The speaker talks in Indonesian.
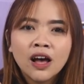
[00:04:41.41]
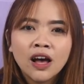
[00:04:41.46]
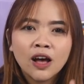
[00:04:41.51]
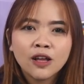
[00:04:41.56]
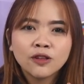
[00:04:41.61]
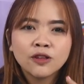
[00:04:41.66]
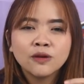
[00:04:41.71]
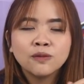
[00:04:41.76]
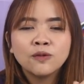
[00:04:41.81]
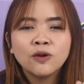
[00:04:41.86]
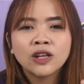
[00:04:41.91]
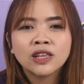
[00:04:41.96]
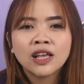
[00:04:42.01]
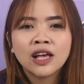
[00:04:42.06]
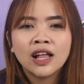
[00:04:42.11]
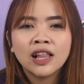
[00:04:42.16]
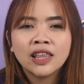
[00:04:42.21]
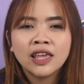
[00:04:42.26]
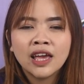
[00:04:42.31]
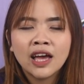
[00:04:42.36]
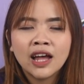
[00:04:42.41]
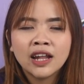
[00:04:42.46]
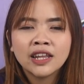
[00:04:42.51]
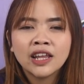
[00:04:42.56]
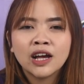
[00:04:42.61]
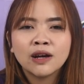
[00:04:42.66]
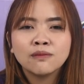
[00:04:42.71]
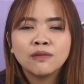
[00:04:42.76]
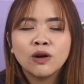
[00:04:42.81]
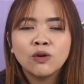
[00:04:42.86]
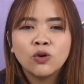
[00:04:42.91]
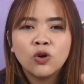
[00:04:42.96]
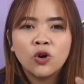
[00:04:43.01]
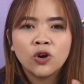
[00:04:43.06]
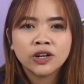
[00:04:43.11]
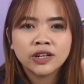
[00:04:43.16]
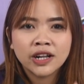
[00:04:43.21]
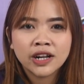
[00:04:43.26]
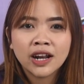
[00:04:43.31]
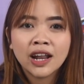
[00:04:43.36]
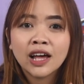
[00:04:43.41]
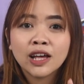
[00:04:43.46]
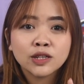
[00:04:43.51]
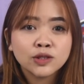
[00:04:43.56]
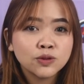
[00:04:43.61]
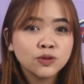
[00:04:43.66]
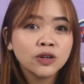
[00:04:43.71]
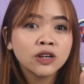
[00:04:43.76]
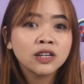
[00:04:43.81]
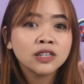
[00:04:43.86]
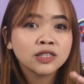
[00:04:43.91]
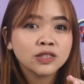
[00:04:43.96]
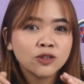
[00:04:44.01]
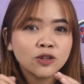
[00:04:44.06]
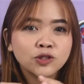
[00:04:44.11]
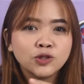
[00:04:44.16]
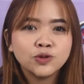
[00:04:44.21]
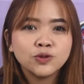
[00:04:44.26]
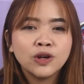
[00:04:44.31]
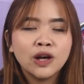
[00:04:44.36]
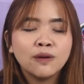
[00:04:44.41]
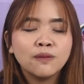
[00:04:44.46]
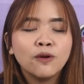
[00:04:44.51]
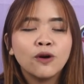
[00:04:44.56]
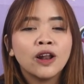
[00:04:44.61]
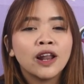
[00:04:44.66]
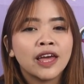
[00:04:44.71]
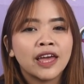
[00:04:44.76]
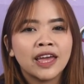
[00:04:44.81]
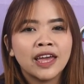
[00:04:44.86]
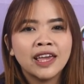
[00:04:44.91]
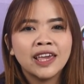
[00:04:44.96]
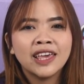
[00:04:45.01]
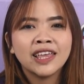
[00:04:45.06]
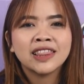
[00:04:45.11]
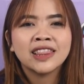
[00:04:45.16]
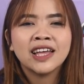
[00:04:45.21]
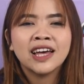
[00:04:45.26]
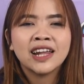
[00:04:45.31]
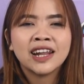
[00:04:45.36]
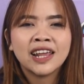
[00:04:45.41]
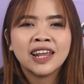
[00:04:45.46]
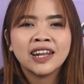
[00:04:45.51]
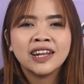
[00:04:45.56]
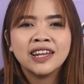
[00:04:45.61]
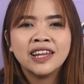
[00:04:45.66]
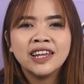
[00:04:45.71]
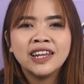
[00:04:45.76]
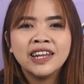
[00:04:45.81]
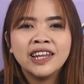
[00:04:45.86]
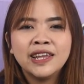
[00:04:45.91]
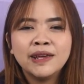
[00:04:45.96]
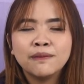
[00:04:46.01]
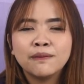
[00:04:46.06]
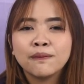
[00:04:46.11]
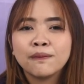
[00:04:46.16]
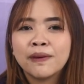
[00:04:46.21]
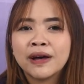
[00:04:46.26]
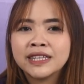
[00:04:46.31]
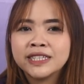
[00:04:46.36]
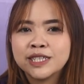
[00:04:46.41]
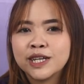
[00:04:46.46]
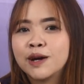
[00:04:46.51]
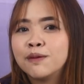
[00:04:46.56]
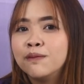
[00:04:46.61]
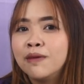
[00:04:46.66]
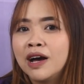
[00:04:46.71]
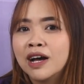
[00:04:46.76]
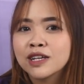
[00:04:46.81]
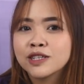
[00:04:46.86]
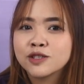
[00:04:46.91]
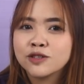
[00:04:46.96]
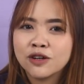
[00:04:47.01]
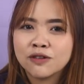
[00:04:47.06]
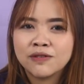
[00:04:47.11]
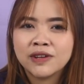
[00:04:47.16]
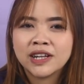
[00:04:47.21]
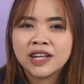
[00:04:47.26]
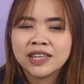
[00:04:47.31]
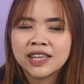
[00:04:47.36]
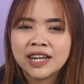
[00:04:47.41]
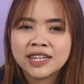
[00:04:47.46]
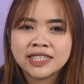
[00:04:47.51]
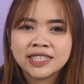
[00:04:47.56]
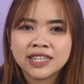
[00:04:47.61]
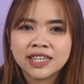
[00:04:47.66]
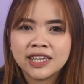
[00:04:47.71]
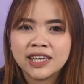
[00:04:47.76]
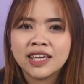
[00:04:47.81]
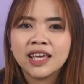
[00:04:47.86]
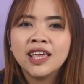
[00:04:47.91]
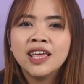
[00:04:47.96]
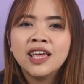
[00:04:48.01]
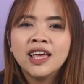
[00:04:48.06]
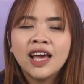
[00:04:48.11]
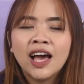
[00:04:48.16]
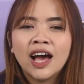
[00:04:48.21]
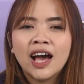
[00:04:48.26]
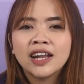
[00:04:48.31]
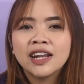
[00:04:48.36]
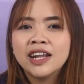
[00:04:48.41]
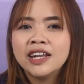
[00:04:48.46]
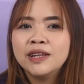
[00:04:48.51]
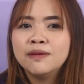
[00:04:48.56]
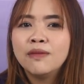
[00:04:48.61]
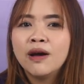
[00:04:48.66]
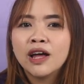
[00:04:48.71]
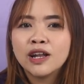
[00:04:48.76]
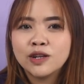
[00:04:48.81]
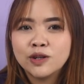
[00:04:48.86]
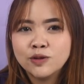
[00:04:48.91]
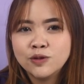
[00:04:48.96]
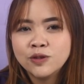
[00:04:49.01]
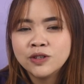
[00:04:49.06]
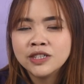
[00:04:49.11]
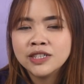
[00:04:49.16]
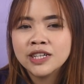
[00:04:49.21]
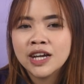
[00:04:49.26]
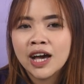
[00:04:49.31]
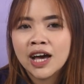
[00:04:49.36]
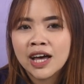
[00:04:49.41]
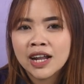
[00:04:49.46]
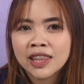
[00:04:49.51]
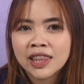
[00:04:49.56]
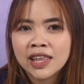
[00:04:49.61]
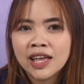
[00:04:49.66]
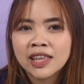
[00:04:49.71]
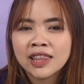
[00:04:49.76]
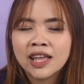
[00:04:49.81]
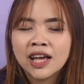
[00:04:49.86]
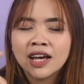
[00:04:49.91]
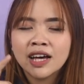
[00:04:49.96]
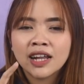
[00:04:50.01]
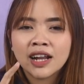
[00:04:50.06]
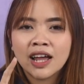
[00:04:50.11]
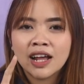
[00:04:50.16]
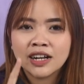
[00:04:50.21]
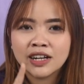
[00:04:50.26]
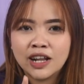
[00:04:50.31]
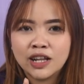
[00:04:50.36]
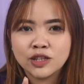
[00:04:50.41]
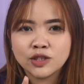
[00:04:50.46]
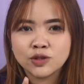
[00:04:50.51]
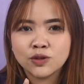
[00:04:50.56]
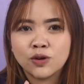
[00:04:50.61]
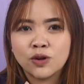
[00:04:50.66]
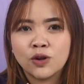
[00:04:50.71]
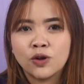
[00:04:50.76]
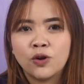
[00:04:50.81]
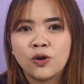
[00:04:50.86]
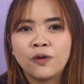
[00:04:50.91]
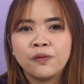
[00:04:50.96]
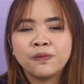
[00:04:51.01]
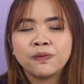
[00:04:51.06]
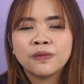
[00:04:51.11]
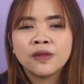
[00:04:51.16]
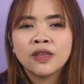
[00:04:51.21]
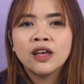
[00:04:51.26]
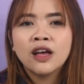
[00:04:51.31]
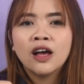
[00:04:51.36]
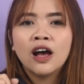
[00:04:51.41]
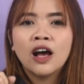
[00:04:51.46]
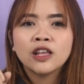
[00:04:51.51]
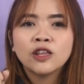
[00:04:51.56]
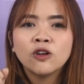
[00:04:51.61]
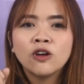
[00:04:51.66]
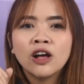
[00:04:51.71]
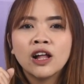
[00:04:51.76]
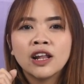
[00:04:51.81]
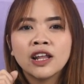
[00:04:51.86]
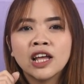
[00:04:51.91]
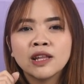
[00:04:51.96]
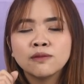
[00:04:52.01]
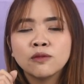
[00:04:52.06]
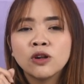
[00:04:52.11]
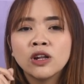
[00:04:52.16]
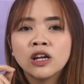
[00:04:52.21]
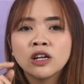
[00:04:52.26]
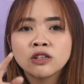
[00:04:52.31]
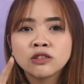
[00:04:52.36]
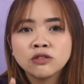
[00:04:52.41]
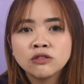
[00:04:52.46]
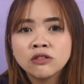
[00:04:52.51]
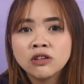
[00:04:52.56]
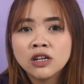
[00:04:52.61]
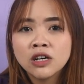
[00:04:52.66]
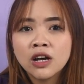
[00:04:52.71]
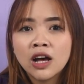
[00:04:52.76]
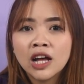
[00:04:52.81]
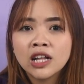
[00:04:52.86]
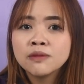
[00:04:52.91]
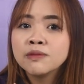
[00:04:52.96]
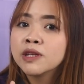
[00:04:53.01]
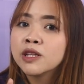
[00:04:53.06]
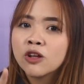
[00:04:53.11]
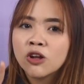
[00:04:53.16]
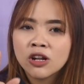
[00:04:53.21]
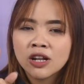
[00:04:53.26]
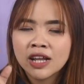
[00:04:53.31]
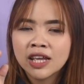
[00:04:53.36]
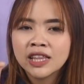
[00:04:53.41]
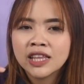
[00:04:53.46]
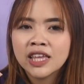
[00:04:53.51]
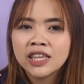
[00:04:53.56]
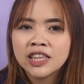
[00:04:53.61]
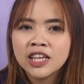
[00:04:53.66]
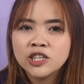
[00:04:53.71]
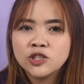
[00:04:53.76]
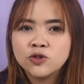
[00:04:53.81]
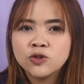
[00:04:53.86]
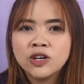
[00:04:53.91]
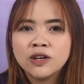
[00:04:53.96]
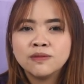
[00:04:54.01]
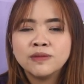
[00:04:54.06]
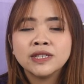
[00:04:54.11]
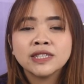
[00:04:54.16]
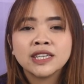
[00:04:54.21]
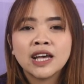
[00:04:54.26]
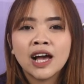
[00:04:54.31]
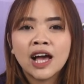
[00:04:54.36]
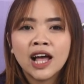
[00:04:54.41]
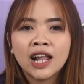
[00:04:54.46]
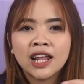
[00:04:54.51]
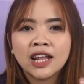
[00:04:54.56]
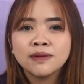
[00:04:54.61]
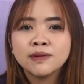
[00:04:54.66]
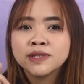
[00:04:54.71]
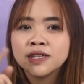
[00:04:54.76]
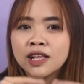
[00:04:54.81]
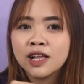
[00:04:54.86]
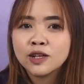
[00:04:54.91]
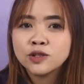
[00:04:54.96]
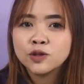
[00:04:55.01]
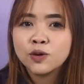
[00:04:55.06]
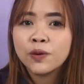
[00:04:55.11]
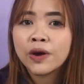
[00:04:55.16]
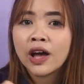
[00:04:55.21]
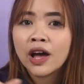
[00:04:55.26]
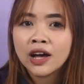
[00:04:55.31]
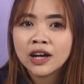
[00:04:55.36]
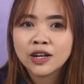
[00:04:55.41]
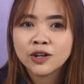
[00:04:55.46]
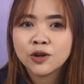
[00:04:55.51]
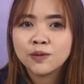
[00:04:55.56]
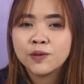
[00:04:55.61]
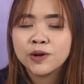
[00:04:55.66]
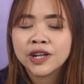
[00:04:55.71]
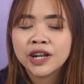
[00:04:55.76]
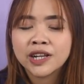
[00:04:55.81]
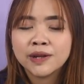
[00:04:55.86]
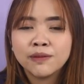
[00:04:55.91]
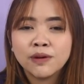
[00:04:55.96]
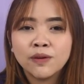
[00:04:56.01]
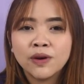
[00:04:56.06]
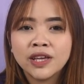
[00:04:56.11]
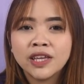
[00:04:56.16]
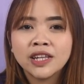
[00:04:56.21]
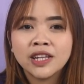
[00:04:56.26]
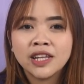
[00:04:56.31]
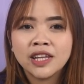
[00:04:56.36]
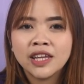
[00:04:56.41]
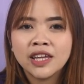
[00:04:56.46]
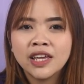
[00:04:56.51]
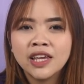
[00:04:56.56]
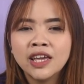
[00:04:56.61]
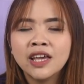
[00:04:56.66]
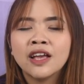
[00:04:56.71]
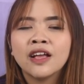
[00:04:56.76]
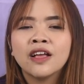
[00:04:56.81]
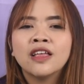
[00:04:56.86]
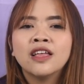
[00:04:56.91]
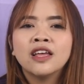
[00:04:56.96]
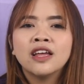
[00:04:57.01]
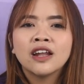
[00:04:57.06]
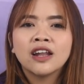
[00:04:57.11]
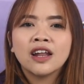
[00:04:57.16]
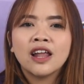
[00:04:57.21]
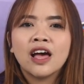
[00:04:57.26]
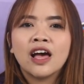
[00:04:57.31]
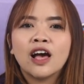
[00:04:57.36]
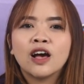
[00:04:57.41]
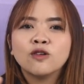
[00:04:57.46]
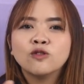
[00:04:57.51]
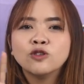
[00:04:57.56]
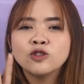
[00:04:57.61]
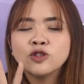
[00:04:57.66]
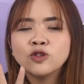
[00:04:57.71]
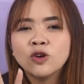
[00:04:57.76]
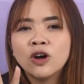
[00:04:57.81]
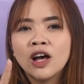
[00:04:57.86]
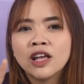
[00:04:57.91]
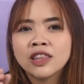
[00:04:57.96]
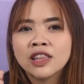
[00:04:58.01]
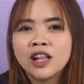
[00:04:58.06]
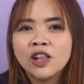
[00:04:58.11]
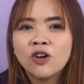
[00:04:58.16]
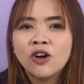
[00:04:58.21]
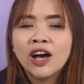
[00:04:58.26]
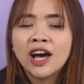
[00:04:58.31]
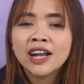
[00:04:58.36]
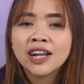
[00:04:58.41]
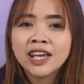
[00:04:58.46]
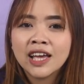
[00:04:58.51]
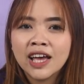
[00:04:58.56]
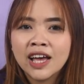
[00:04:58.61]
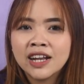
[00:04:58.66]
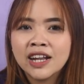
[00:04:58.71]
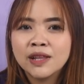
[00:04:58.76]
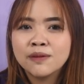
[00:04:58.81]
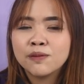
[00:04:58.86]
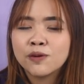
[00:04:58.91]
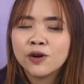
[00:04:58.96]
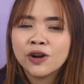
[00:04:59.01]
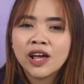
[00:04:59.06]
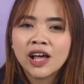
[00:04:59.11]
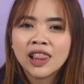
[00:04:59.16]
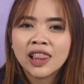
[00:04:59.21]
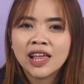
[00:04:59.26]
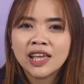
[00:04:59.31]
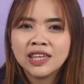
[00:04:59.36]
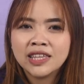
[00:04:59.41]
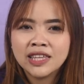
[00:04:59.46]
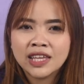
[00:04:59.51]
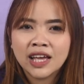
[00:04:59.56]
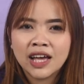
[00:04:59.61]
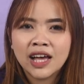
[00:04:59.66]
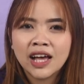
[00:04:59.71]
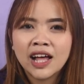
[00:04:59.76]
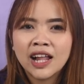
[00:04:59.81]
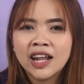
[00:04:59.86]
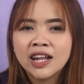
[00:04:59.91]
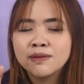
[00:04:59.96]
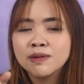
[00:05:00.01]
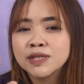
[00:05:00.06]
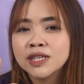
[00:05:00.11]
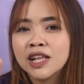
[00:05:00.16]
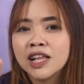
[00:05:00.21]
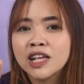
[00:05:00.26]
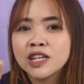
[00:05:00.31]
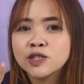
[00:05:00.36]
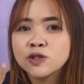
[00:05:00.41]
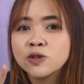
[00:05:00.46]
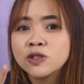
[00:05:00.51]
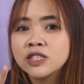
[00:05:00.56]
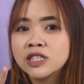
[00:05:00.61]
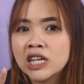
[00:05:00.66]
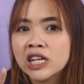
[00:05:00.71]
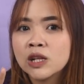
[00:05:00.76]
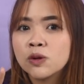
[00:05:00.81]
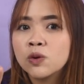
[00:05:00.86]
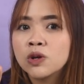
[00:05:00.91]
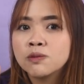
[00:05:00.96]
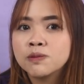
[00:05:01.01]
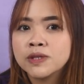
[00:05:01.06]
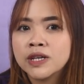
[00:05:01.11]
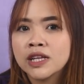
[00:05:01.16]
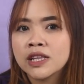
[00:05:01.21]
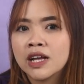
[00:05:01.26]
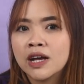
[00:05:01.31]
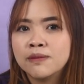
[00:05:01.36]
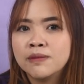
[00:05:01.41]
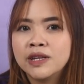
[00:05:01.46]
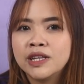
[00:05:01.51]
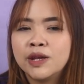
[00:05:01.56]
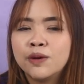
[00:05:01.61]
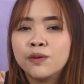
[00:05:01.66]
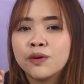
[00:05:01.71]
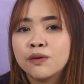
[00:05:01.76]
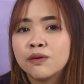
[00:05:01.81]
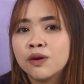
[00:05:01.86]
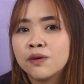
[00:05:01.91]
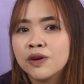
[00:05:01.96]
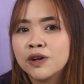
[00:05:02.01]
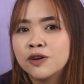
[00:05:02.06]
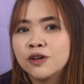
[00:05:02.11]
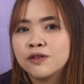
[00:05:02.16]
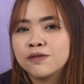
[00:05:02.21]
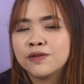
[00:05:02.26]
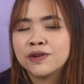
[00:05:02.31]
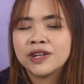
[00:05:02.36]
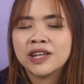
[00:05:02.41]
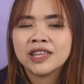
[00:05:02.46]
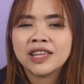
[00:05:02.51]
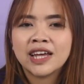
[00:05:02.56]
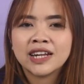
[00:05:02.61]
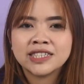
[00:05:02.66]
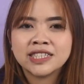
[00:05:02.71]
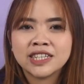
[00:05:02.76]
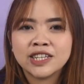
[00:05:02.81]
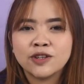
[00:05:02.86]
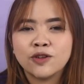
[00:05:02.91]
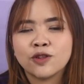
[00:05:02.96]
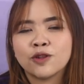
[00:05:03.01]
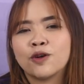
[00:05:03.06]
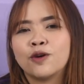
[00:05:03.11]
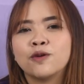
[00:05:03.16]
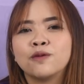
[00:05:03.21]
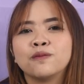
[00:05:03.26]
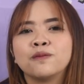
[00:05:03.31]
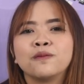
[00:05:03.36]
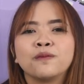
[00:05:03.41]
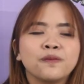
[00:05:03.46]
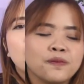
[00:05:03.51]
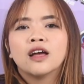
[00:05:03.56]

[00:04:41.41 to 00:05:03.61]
Atau buat kalian yang mau order langsung ke store juga boleh, kita ready di 4 cabang store Vinet Archery. Ada di Bandung, Jakarta, Tangerang, dan Solo atau kalian mau langsung ke admin online kita juga bisa kalian bisa langsung WA ke nomor yang di bawah ini Nah, untuk katalog harga dan produk lainnya, kalian bisa langsung cek website kami di www.vinetarchery.com.